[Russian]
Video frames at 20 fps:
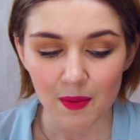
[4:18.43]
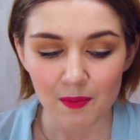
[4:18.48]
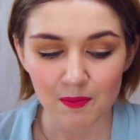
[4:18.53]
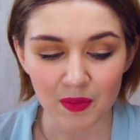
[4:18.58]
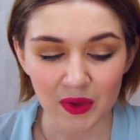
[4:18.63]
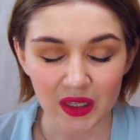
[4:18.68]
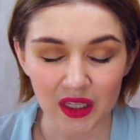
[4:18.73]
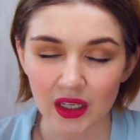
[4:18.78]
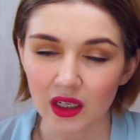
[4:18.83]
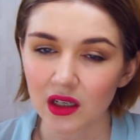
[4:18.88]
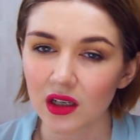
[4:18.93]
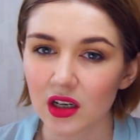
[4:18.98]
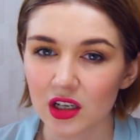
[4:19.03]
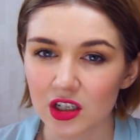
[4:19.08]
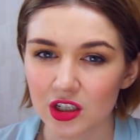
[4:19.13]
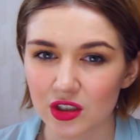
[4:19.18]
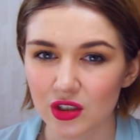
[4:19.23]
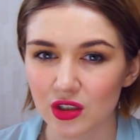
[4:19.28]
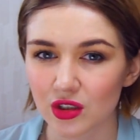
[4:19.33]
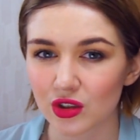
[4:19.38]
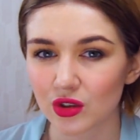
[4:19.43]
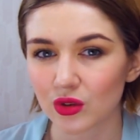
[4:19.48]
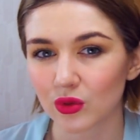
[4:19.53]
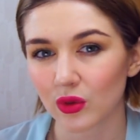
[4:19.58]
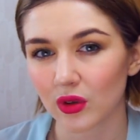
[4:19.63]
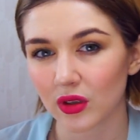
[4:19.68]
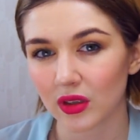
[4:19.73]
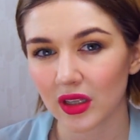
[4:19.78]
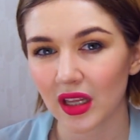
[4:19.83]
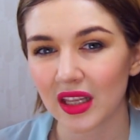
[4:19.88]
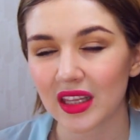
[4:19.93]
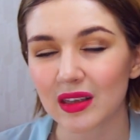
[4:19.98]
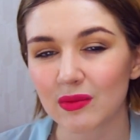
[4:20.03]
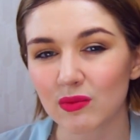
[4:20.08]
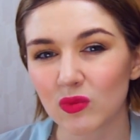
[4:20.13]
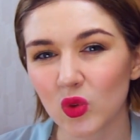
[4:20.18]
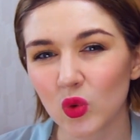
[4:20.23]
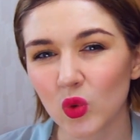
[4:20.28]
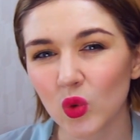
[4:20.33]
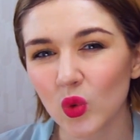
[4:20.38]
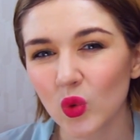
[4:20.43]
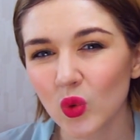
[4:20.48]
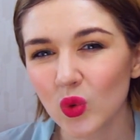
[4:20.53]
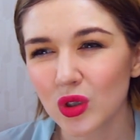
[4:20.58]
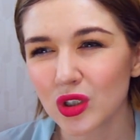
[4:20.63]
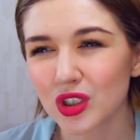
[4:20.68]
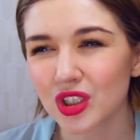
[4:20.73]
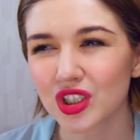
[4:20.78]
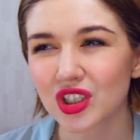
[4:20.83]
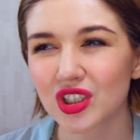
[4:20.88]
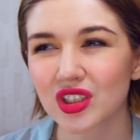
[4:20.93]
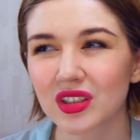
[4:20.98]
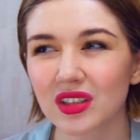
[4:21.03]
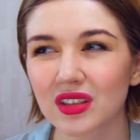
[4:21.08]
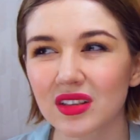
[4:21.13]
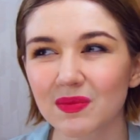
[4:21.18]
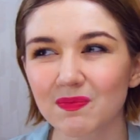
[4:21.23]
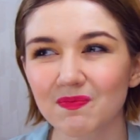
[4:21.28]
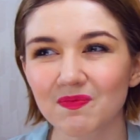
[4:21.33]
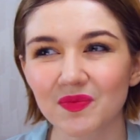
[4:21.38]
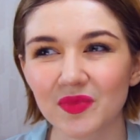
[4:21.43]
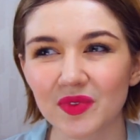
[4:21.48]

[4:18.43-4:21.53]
мне кажется, что она немножечко